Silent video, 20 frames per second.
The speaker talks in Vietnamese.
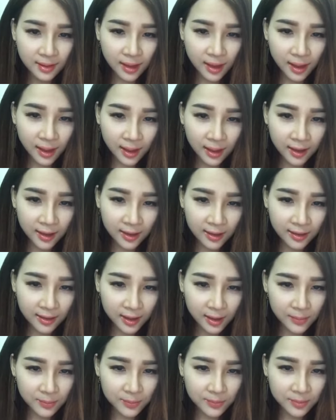À,
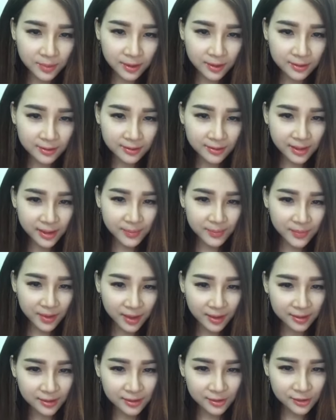Ngọc, ừ em
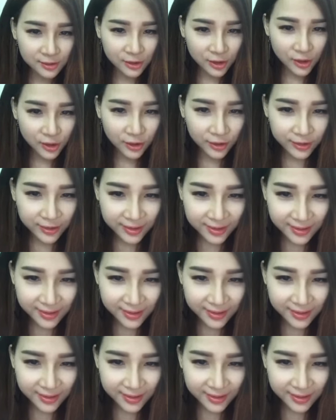nhận được rồi.